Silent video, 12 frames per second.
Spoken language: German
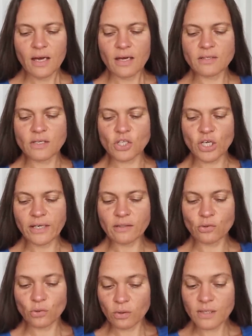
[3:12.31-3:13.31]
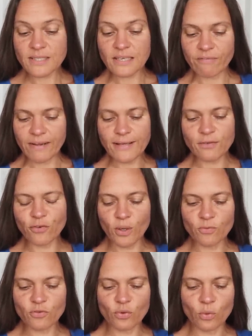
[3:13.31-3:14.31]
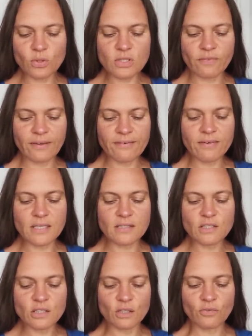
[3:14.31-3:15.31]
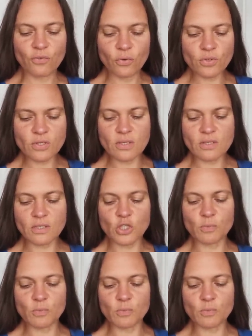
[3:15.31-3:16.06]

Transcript: Es erscheint natürlich sehr weltfremd für uns, weil wir es nicht gewöhnt sind.